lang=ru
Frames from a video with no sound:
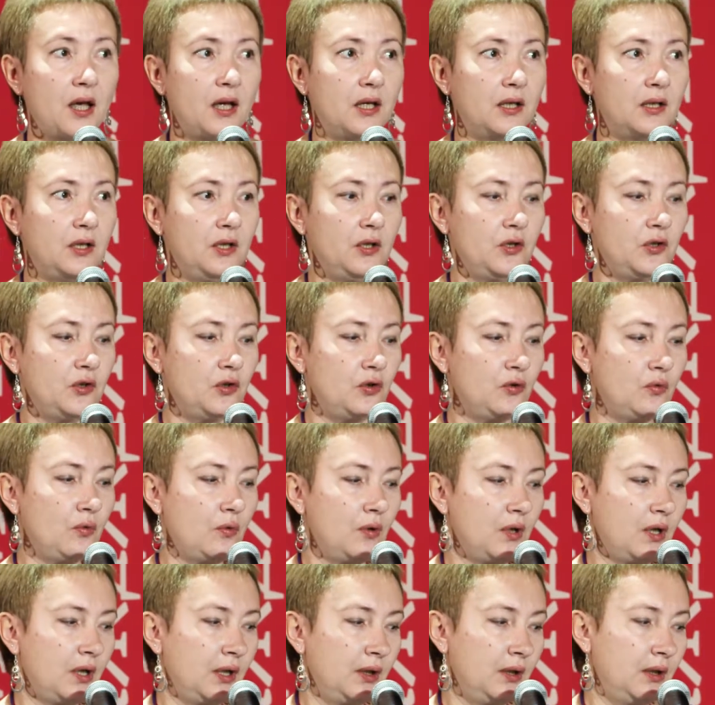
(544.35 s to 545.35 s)

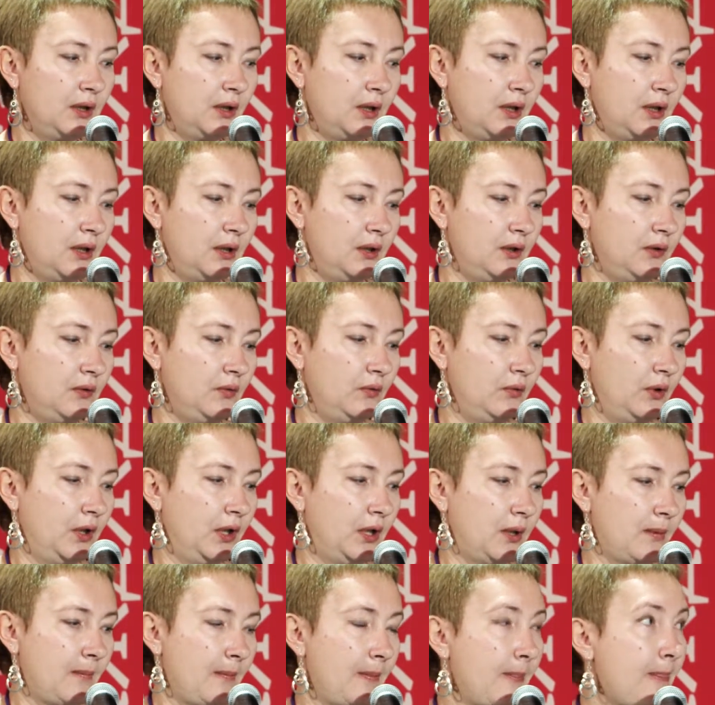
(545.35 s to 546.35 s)
Еще одна
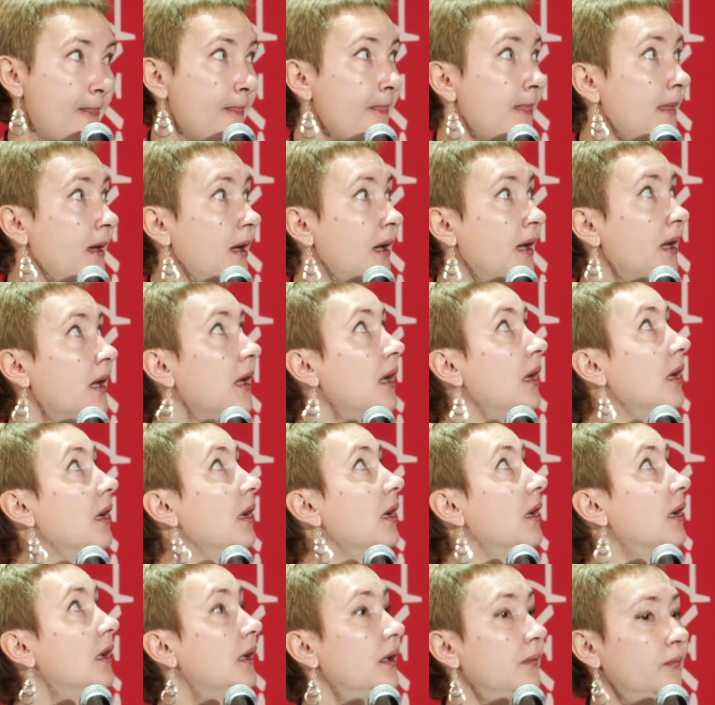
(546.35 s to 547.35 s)
история.
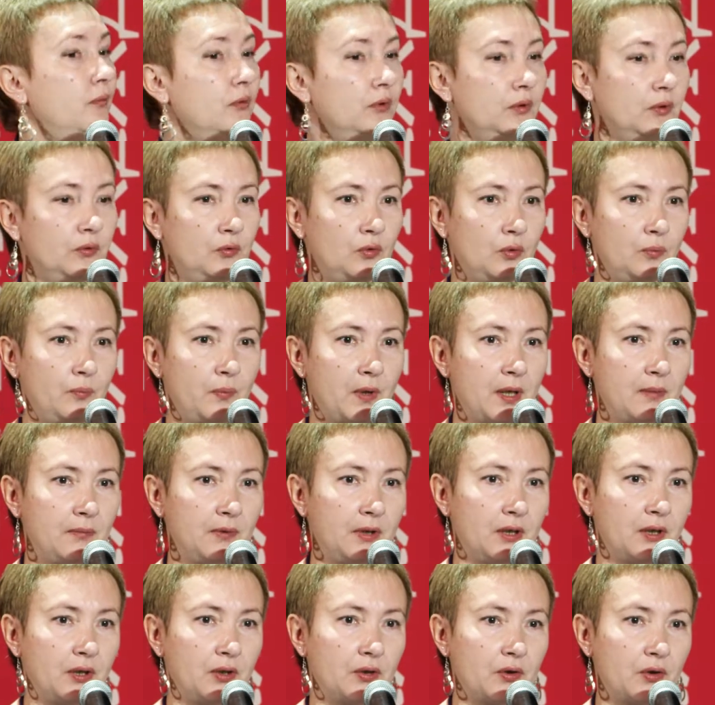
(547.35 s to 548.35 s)
Ребенок чуть
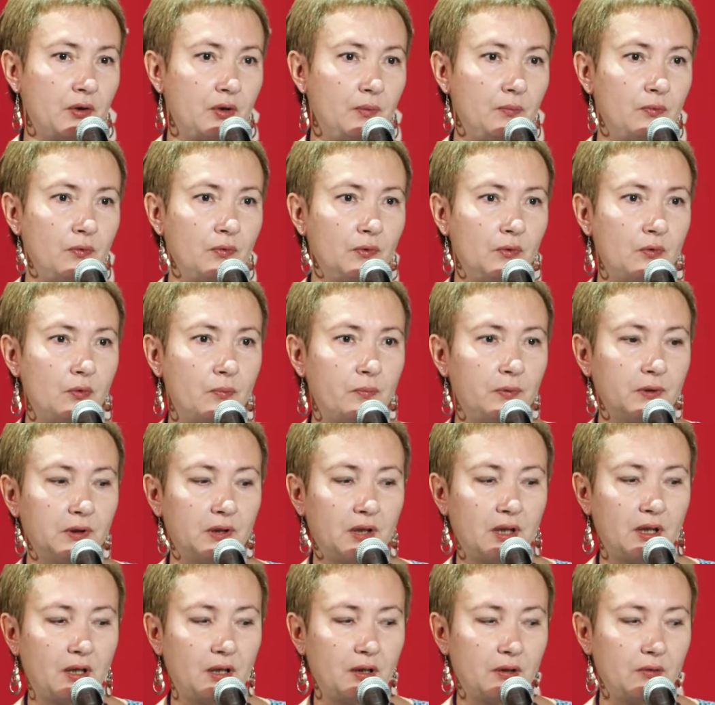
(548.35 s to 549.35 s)
помладше, ребенку
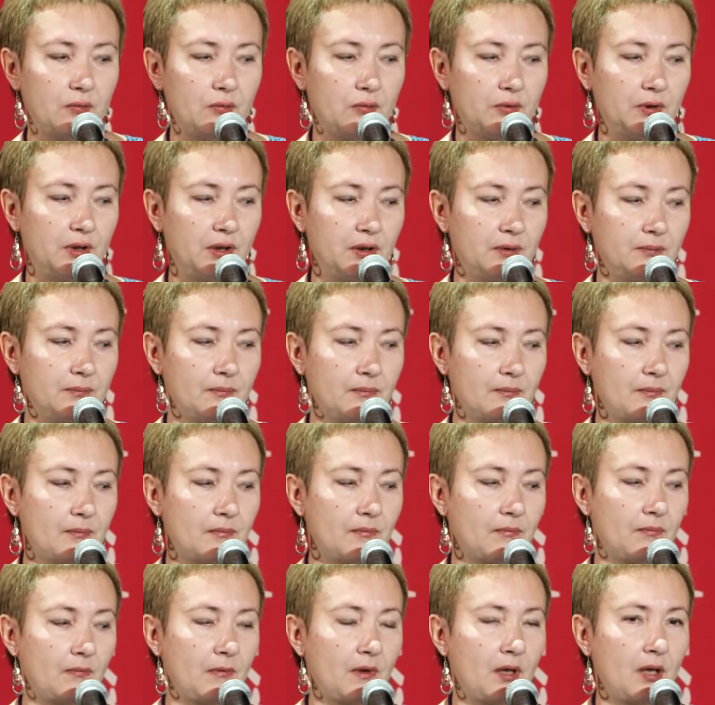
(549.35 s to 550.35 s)
полтора года,
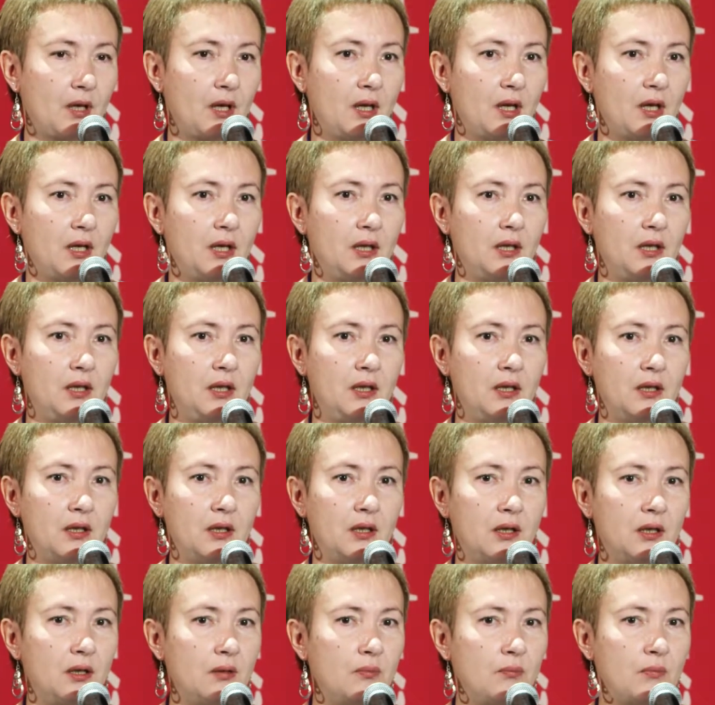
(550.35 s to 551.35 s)
и
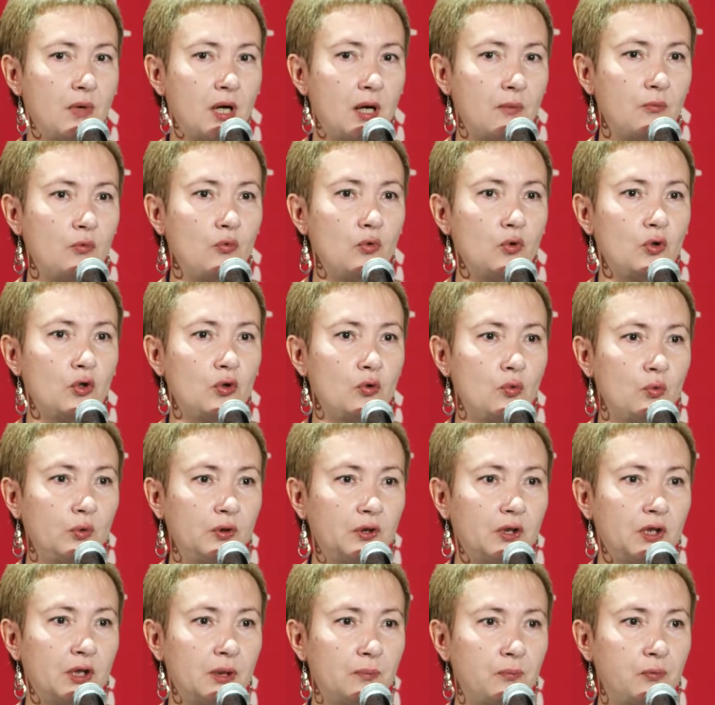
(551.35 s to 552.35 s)
э, маму
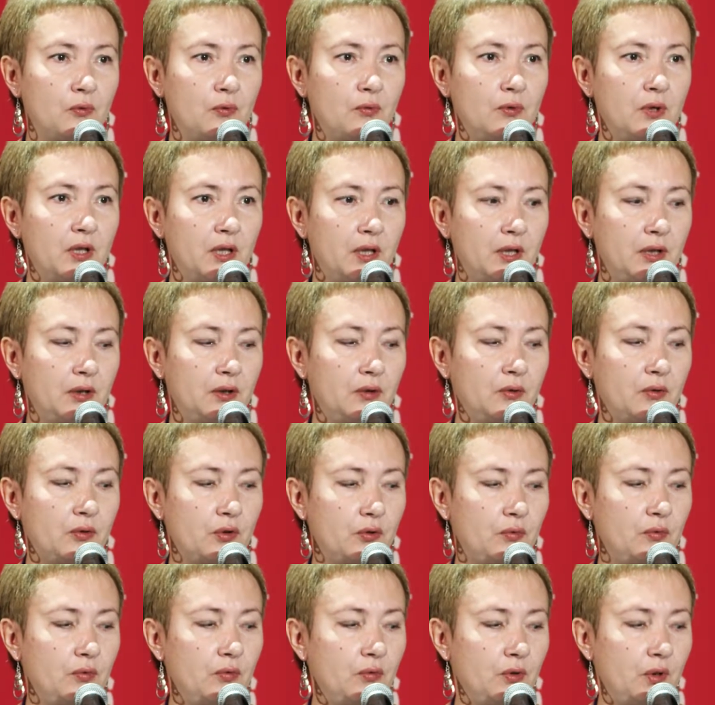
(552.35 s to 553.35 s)
жутко пугает то,
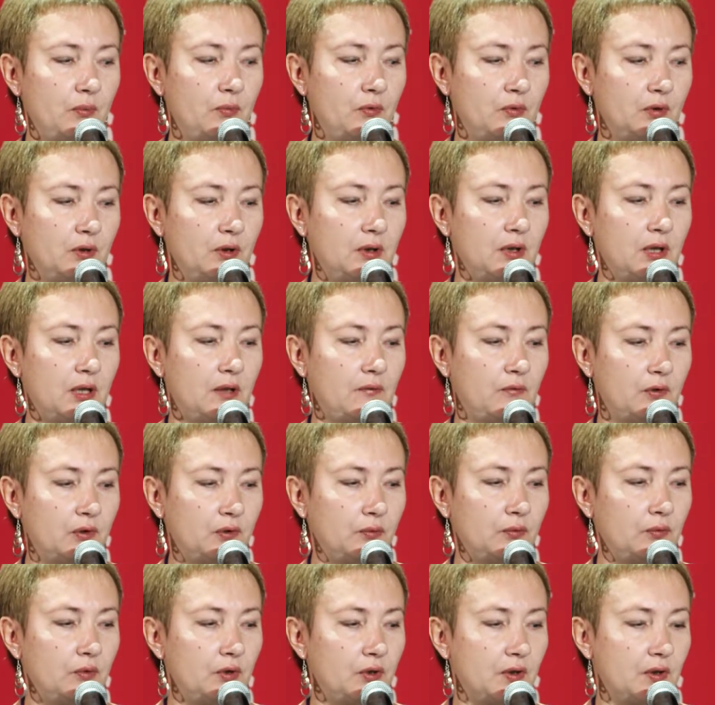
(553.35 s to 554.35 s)
что у нее ребенок головой
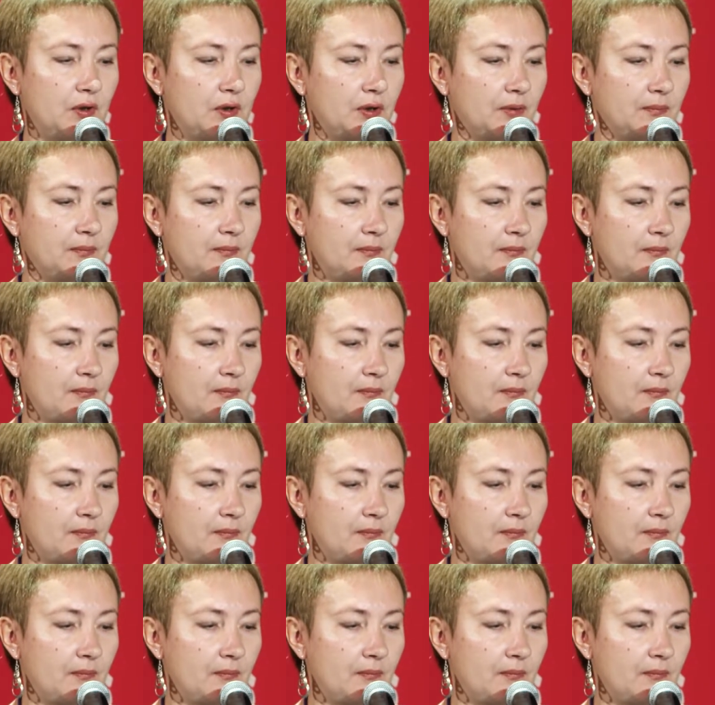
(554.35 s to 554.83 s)
стучится.